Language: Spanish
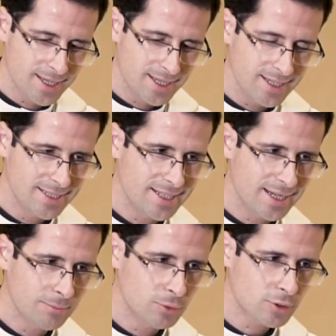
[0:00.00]
y
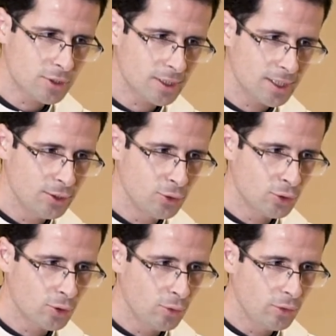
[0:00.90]
seamos
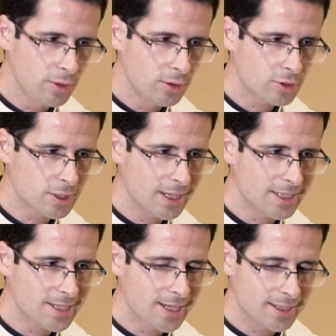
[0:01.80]
introducidos en
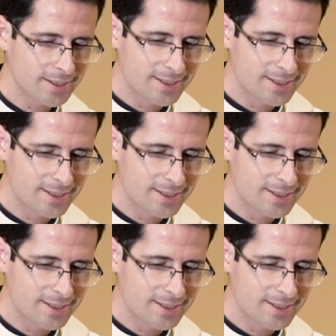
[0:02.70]
esa